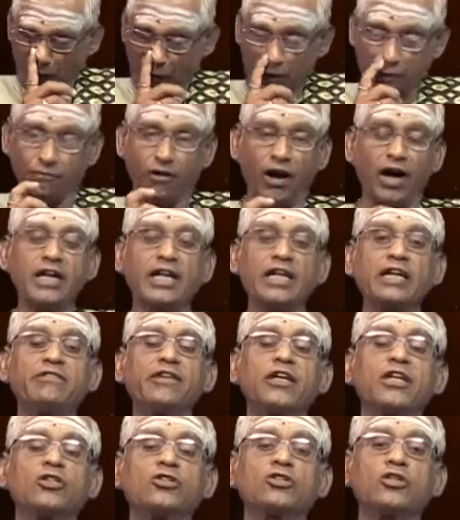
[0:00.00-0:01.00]
இது
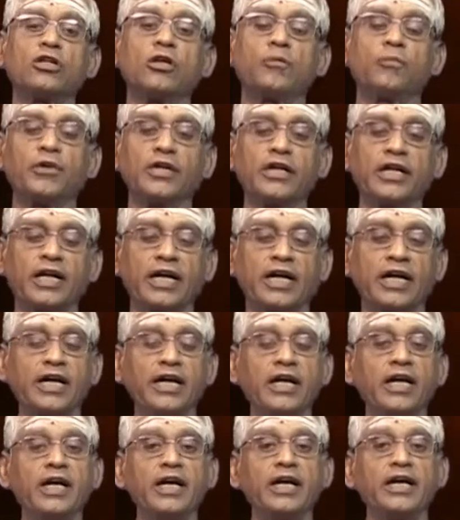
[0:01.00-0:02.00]
வாதவி என சொல்லப்படுகிற
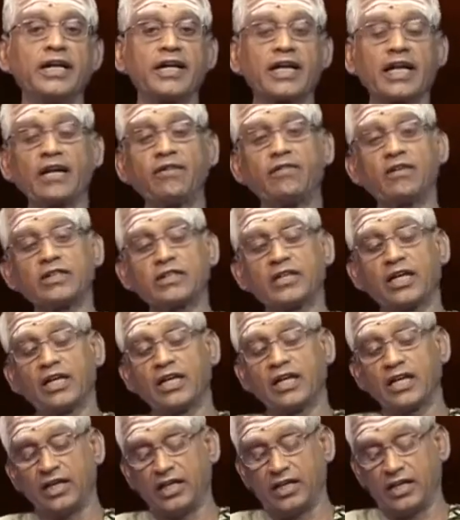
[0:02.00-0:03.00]
இறைவன்
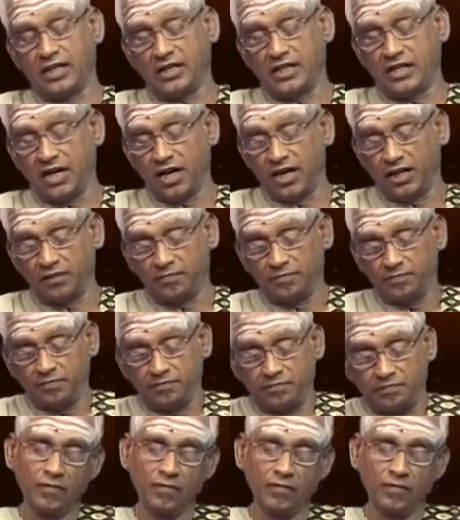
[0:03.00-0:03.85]
தருகிற ஞானம்